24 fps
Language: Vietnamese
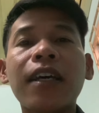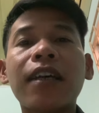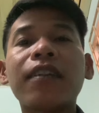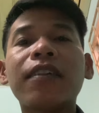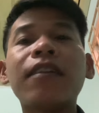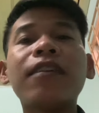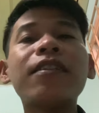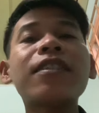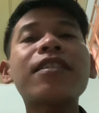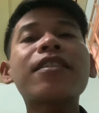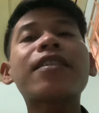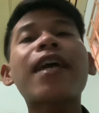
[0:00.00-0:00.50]

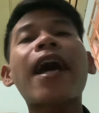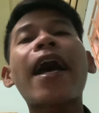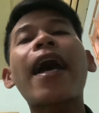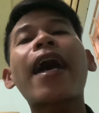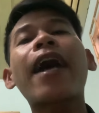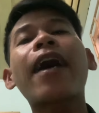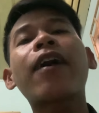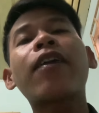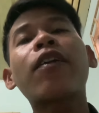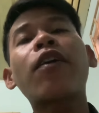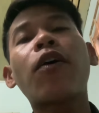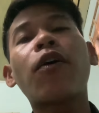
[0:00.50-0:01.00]
đứng
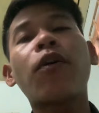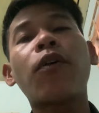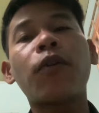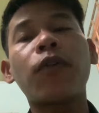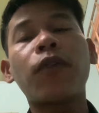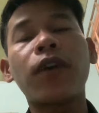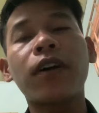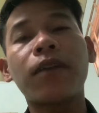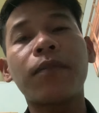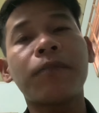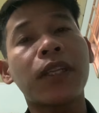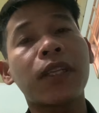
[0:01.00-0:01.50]
xa đồ
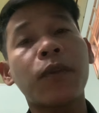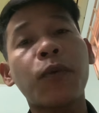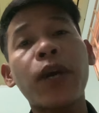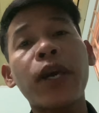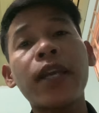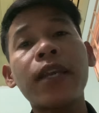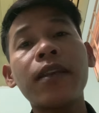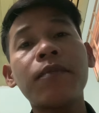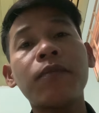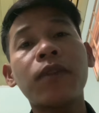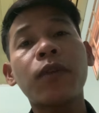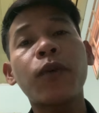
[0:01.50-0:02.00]
rồi mình quay
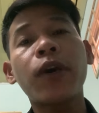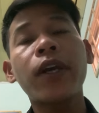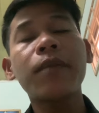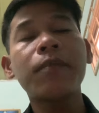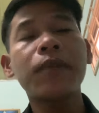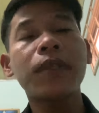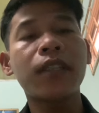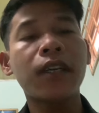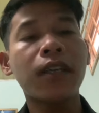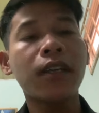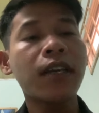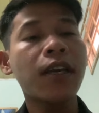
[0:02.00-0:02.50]
mình quay
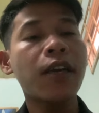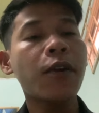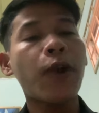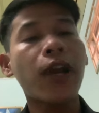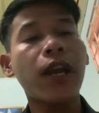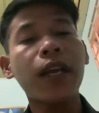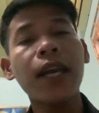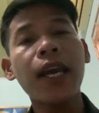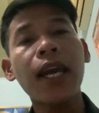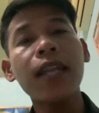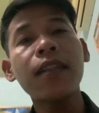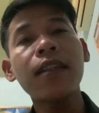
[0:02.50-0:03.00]
mình giữ cái
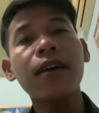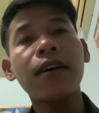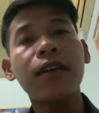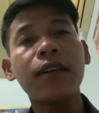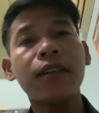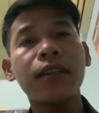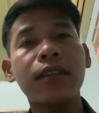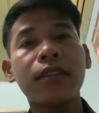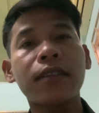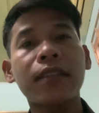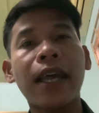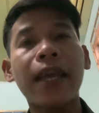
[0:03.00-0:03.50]
khoảng cách thôi
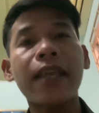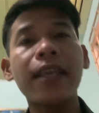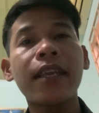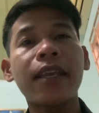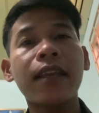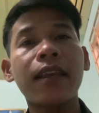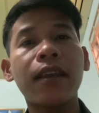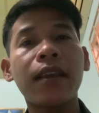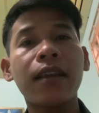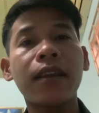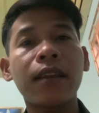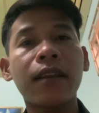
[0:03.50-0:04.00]
tại
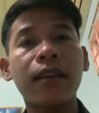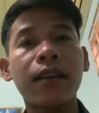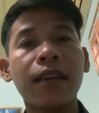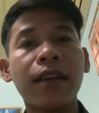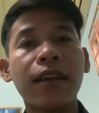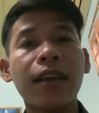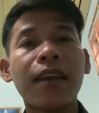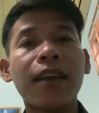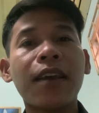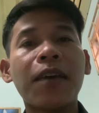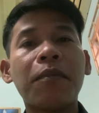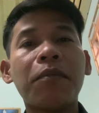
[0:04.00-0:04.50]
vì
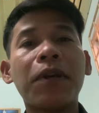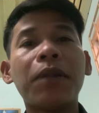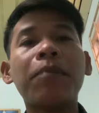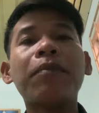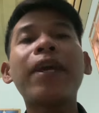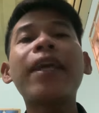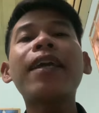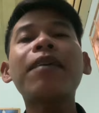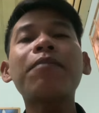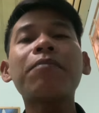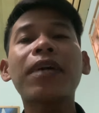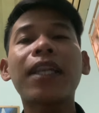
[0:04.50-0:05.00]
mình
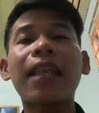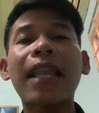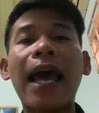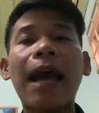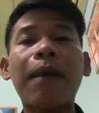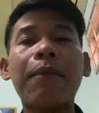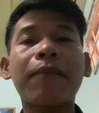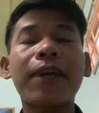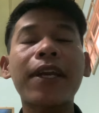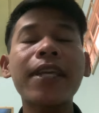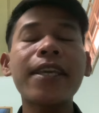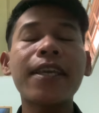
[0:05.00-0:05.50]
biết mình
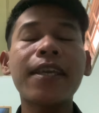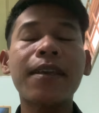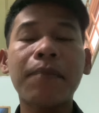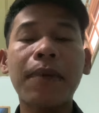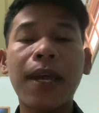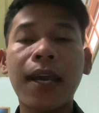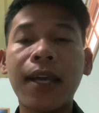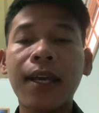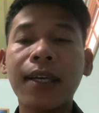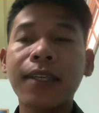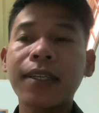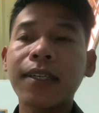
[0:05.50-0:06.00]
làm cái gì
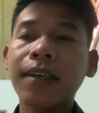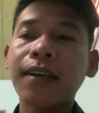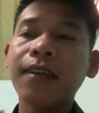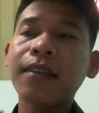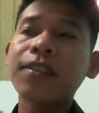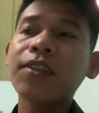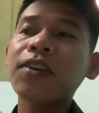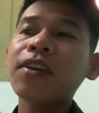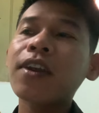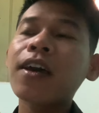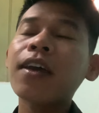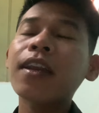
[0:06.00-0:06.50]
mà
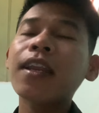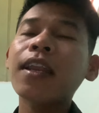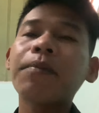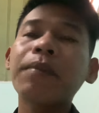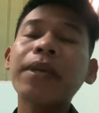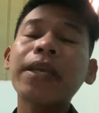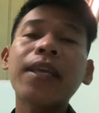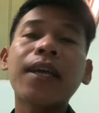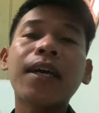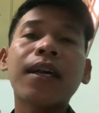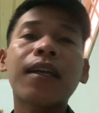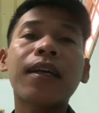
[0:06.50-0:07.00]
cho nên là
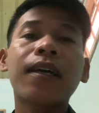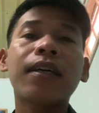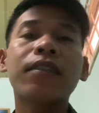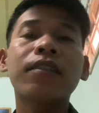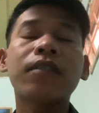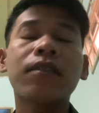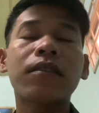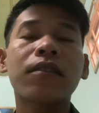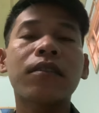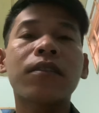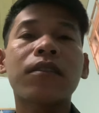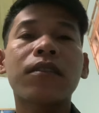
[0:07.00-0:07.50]
bây giờ là
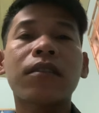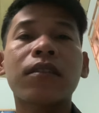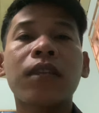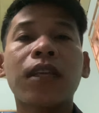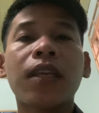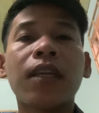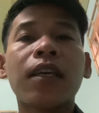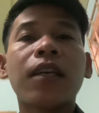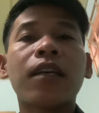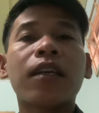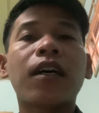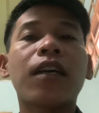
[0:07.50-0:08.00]

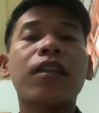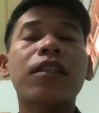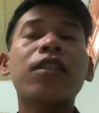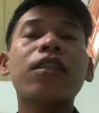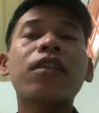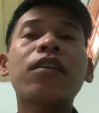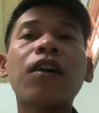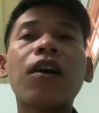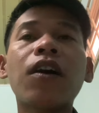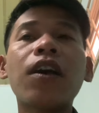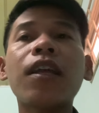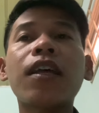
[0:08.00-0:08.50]
à,
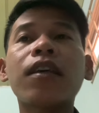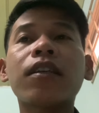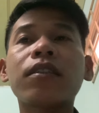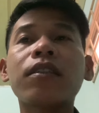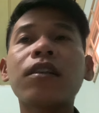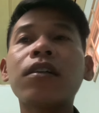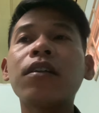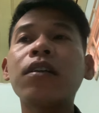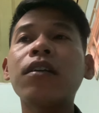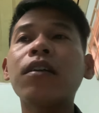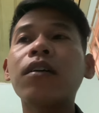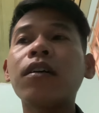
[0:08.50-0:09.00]
sư nói là
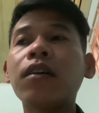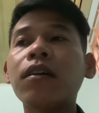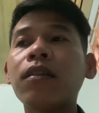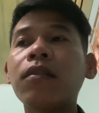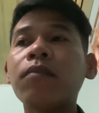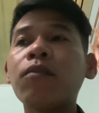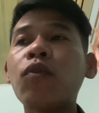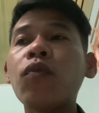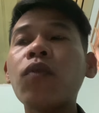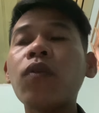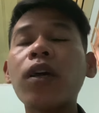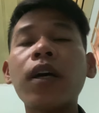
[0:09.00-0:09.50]
sư
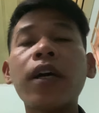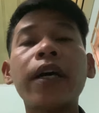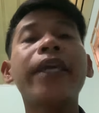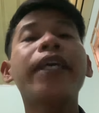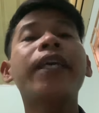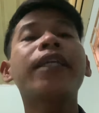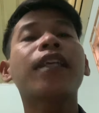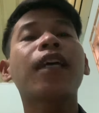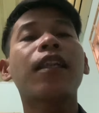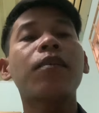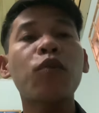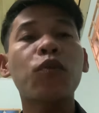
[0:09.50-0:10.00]
muốn
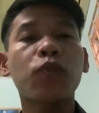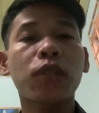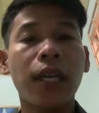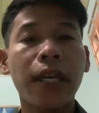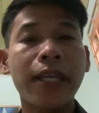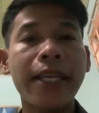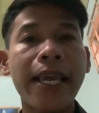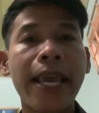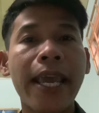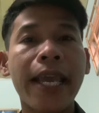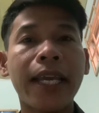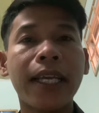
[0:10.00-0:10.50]
yên tĩnh một thời
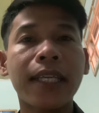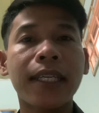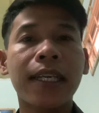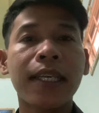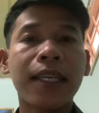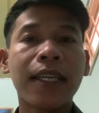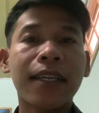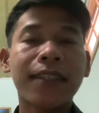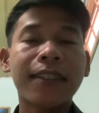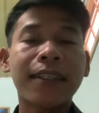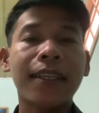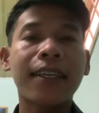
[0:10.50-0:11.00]
gian
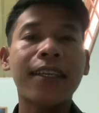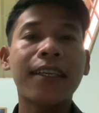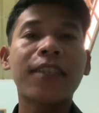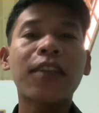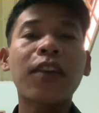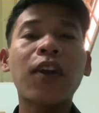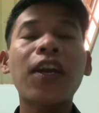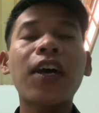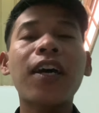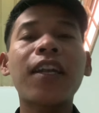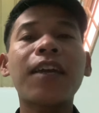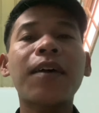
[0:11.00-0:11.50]
thì
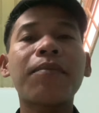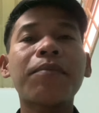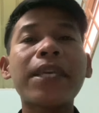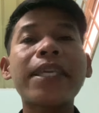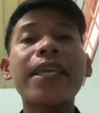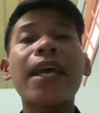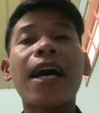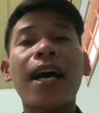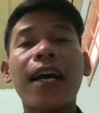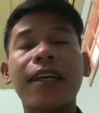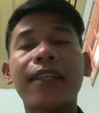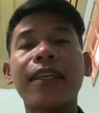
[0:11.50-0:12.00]
cho nên là bây
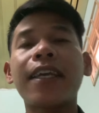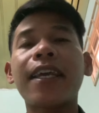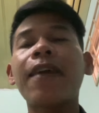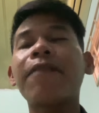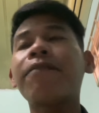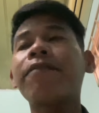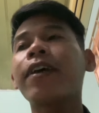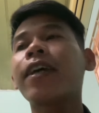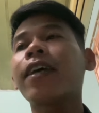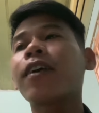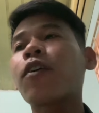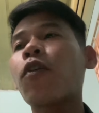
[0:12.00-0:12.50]
giờ thì em
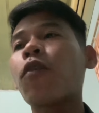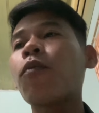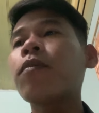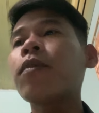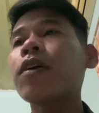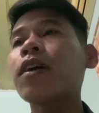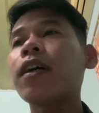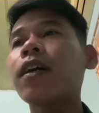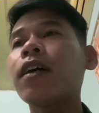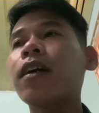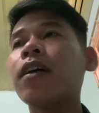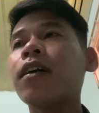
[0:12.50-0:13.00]
về cũng
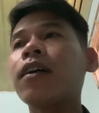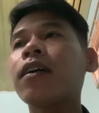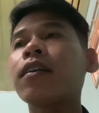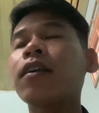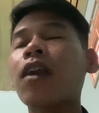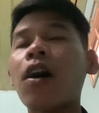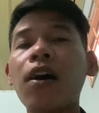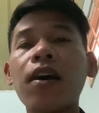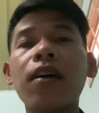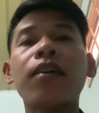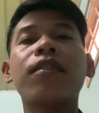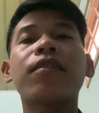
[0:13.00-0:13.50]

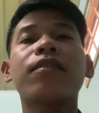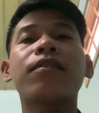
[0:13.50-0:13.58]
đó